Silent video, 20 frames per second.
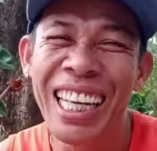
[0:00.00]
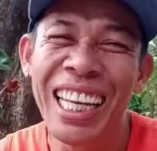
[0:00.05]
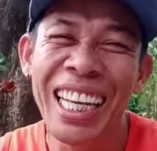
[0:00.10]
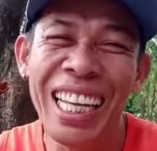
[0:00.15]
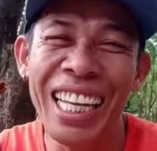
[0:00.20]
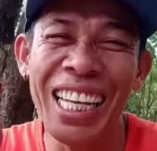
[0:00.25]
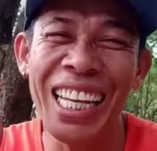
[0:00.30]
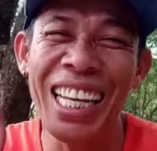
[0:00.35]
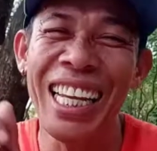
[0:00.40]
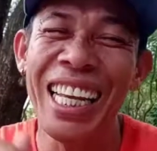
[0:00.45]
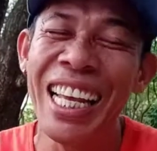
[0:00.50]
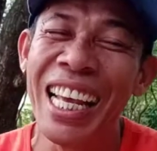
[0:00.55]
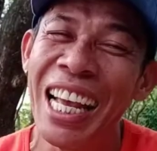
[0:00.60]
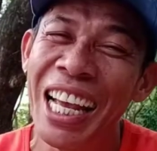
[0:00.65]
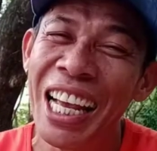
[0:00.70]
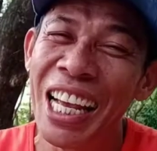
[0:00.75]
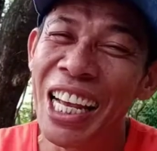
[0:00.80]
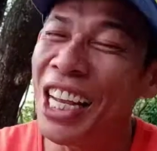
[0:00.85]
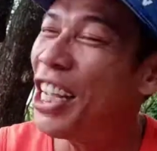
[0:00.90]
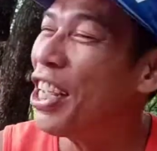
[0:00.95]
Eh,
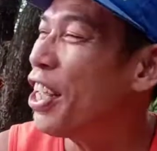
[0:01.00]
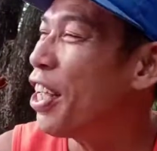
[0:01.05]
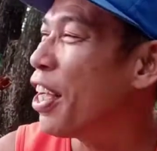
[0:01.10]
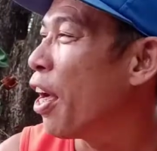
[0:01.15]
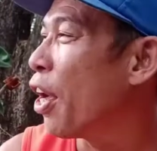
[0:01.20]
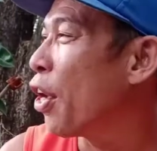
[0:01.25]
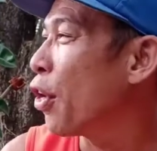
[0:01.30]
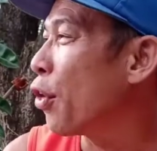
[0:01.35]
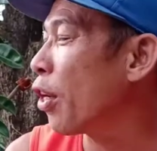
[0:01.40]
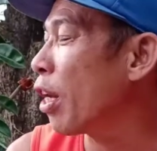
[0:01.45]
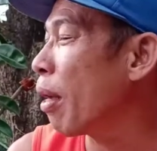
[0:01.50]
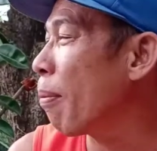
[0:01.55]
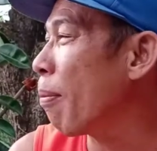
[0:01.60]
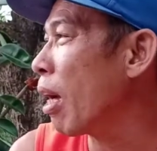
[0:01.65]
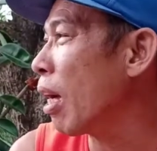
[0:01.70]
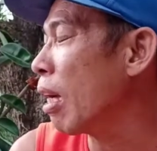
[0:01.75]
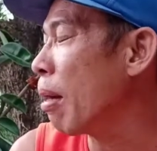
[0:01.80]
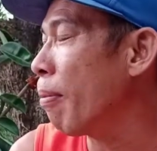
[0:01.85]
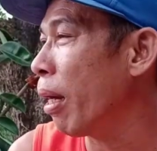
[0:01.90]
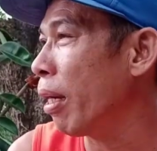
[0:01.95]
Yan ang
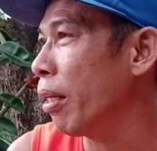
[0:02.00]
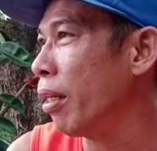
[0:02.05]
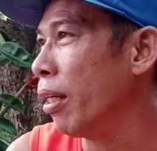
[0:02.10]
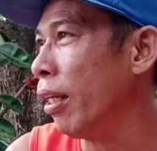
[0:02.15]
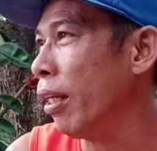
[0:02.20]
mga kabay.